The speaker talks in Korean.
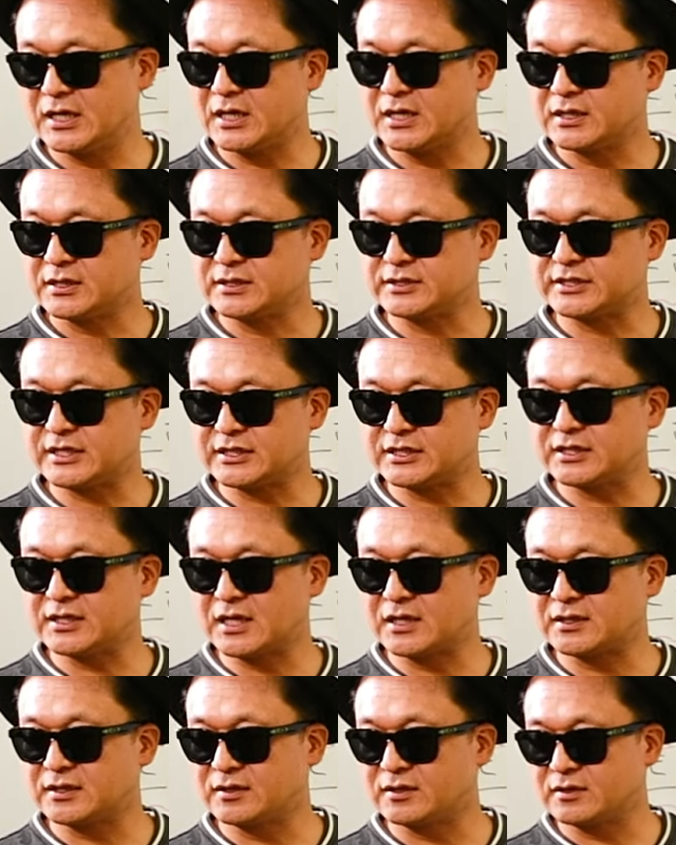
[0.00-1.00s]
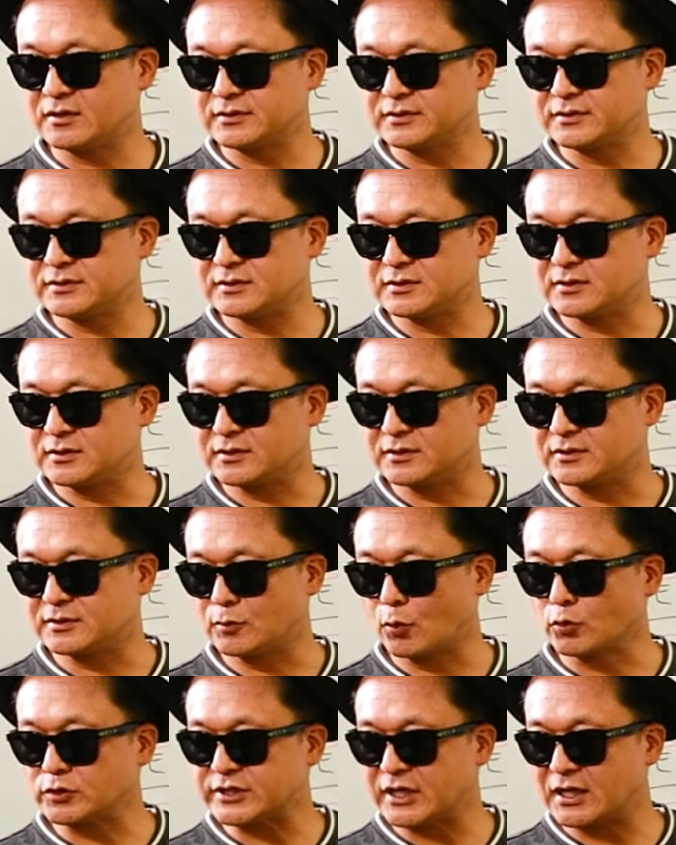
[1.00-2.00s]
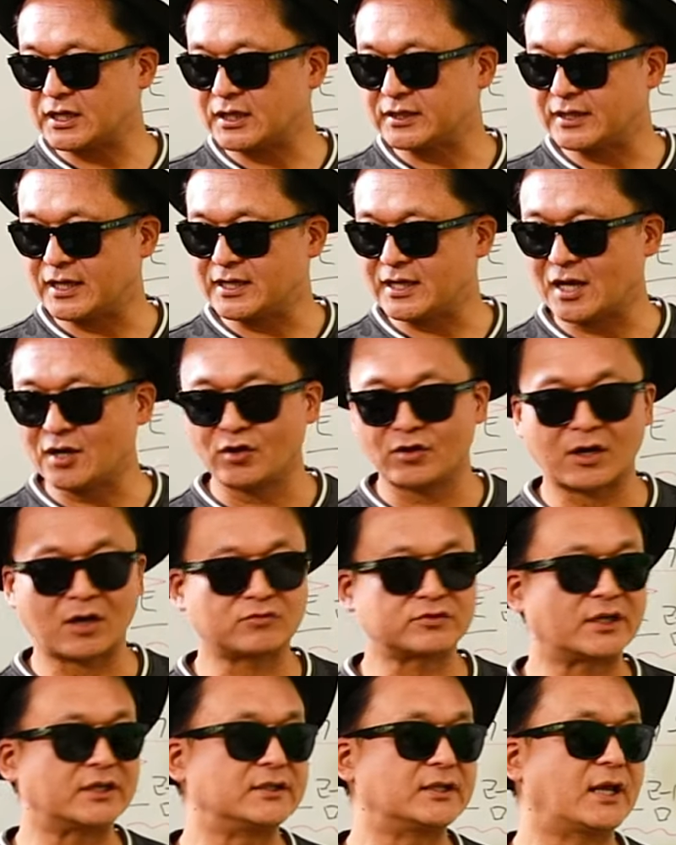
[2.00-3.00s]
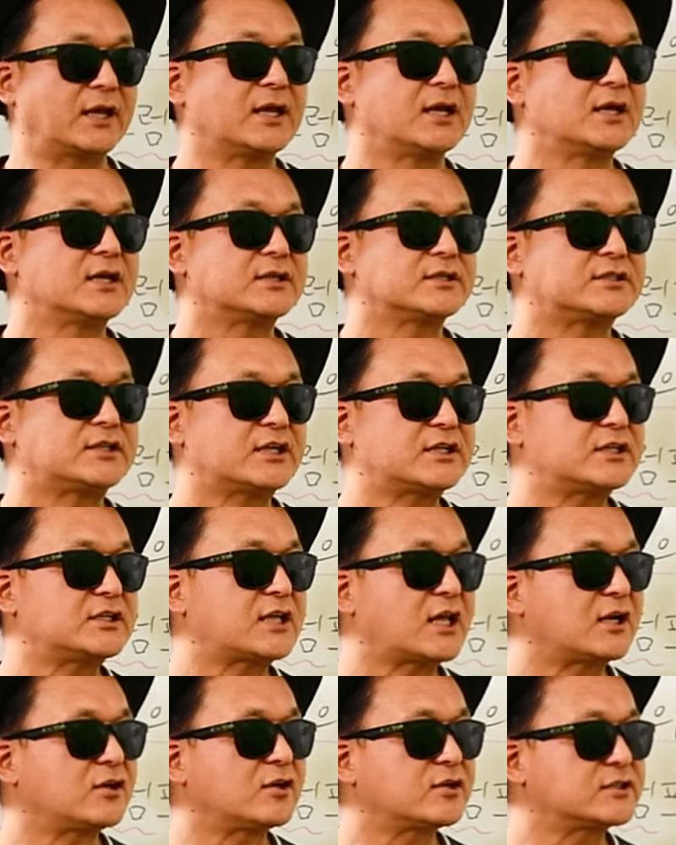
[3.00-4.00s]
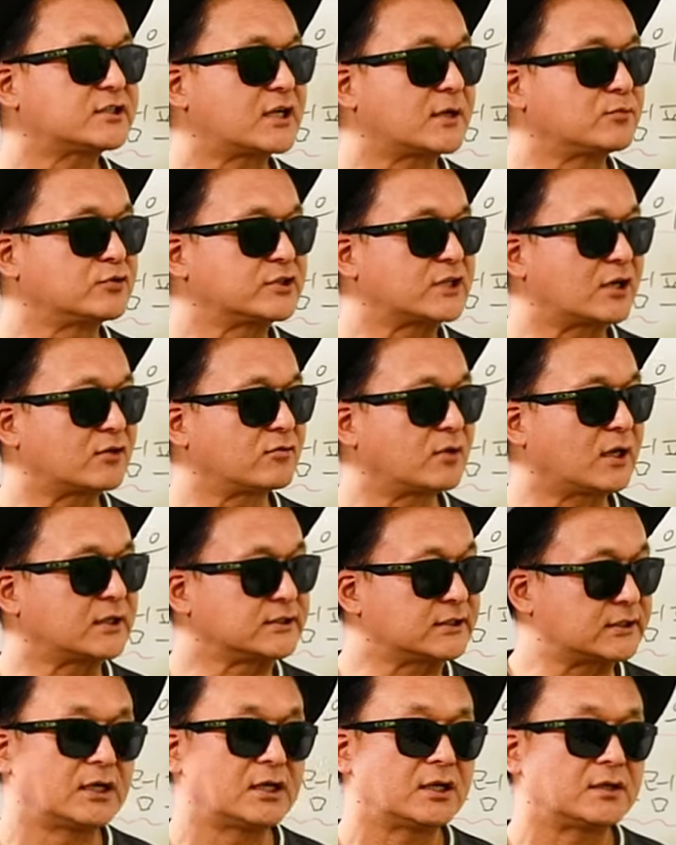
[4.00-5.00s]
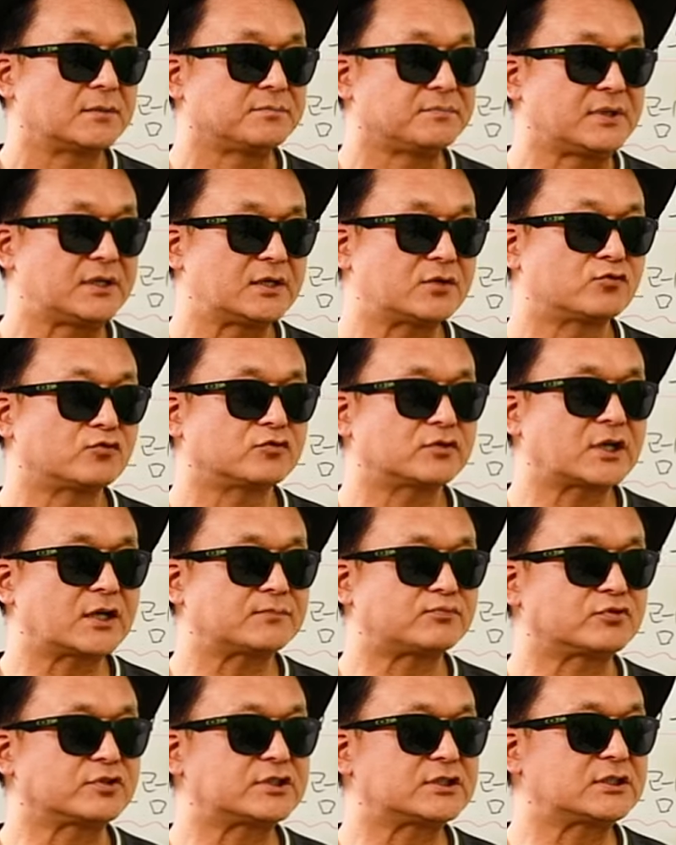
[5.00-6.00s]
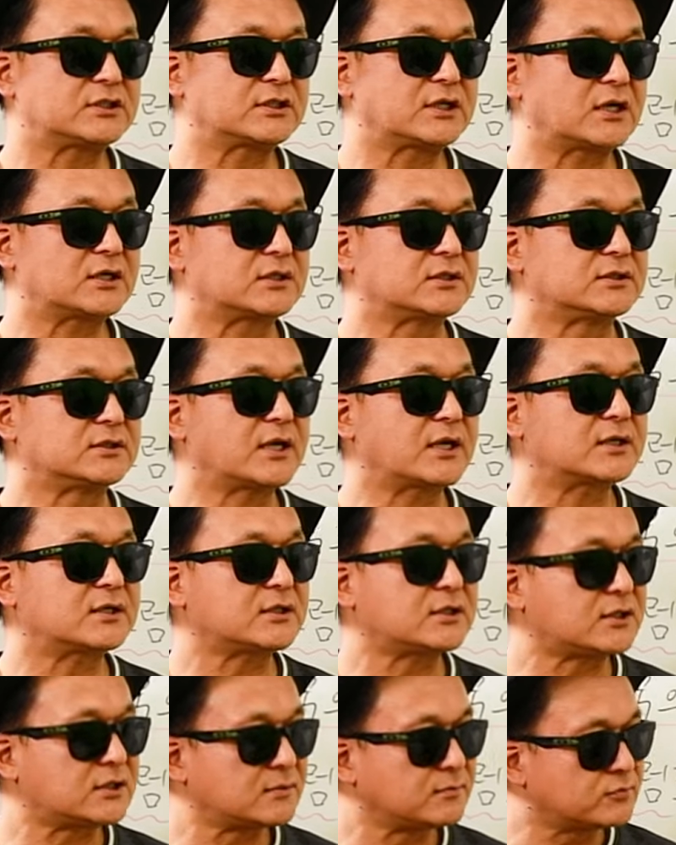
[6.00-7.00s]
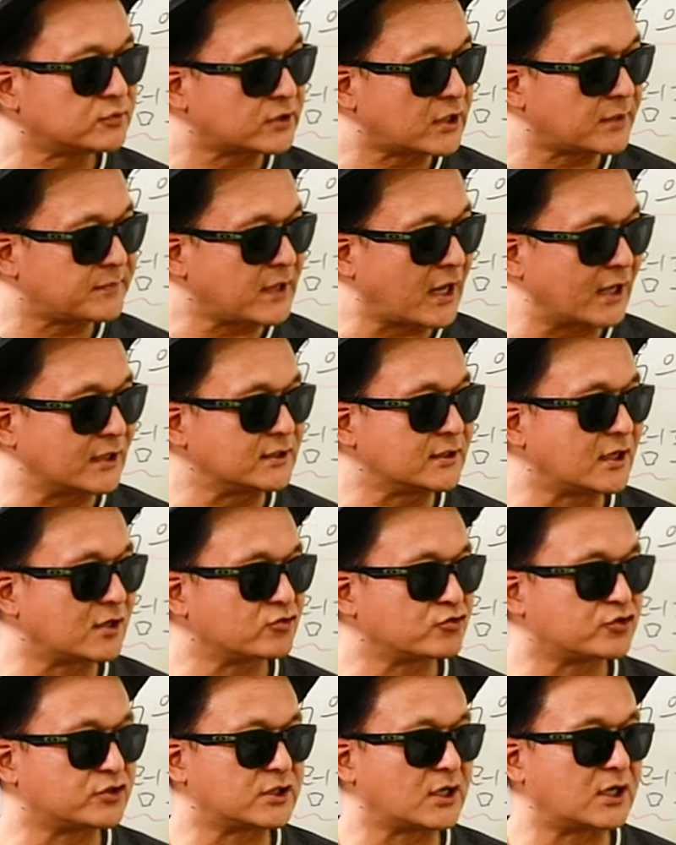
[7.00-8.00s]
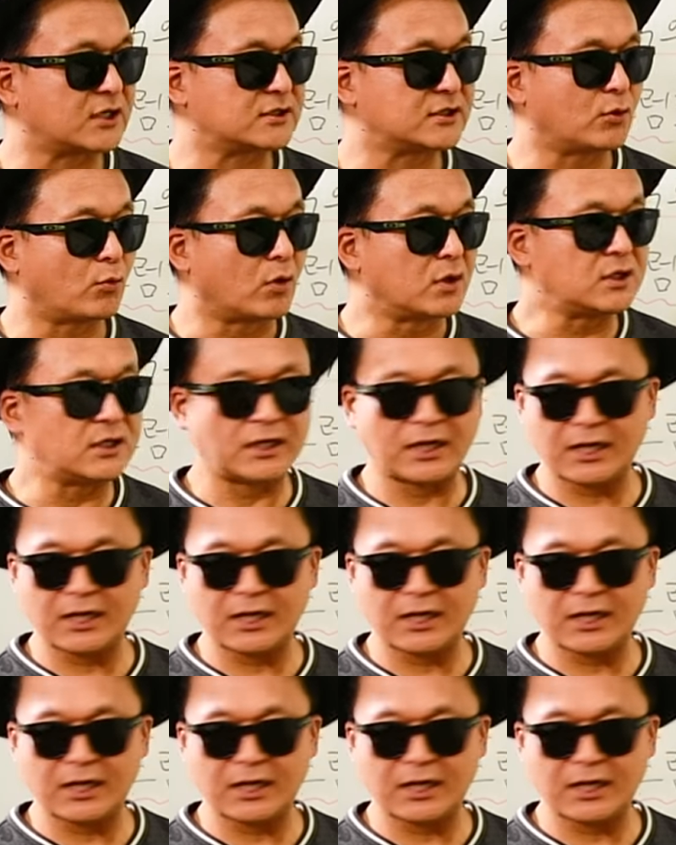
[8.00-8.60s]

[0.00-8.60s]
이 제닛 옐런, 오자가 난데 옐러라고 돼 있네. 제닛 옐런 재무장관은 미국의 부채가 그게 큰 부담이 아니라고 주장하는데 원리가